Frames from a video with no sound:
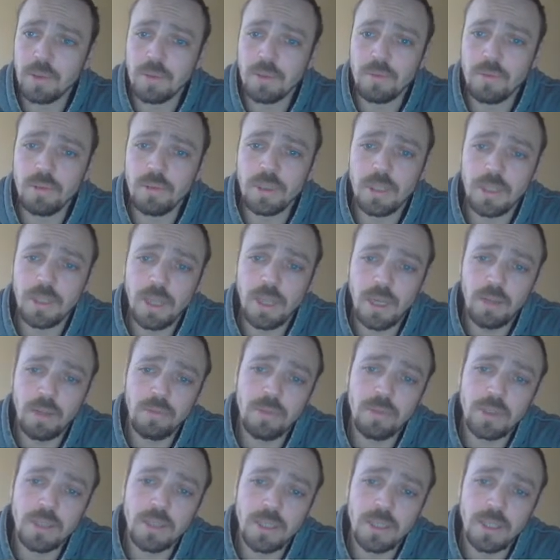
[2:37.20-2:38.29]
вот такая
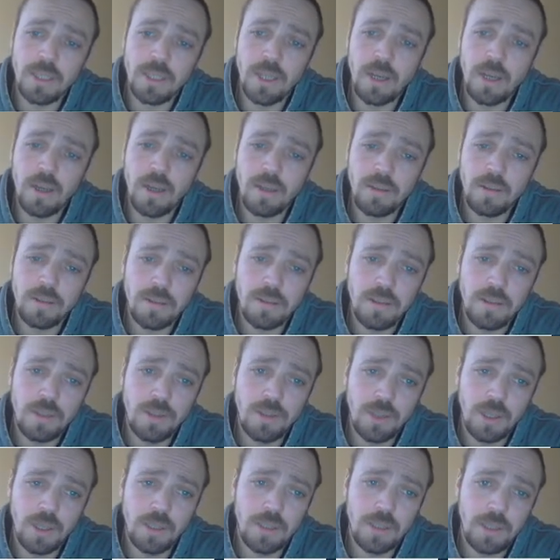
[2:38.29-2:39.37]
вот цена
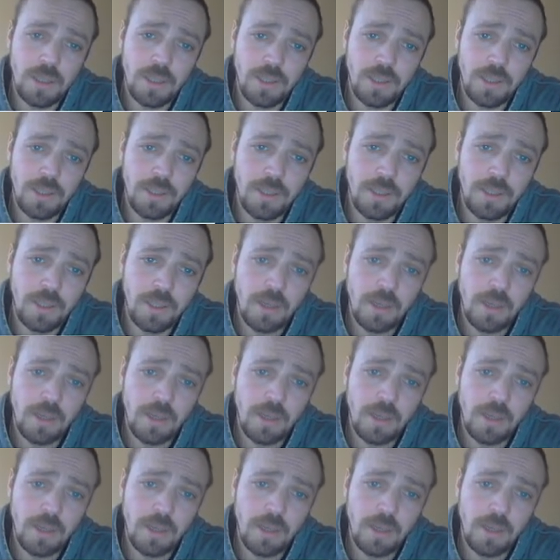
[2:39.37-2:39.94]
сейчас этих